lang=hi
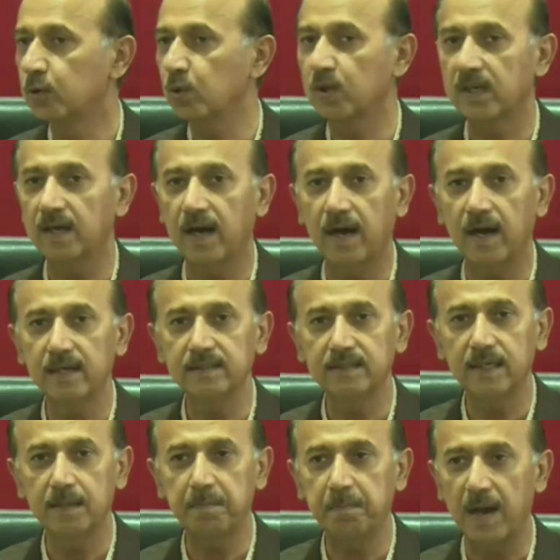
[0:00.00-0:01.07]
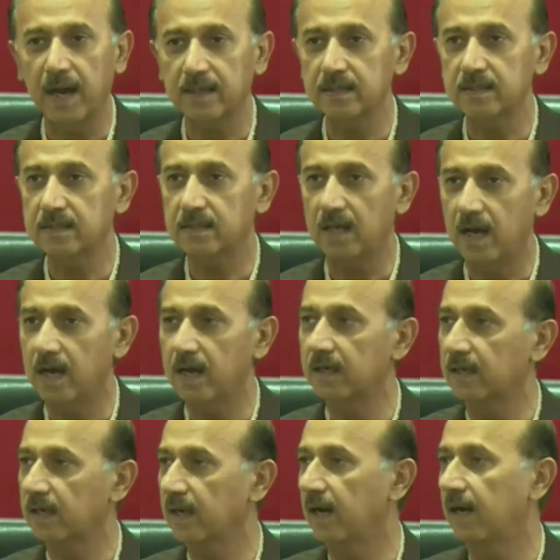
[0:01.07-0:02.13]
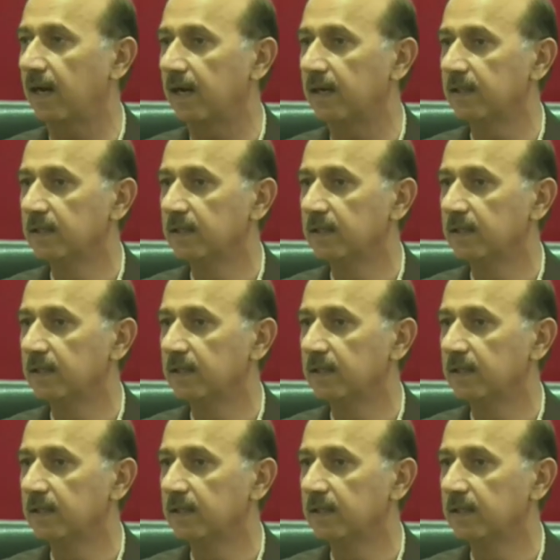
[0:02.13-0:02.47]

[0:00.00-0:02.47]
तो क्या ये पाकिस्तान क्या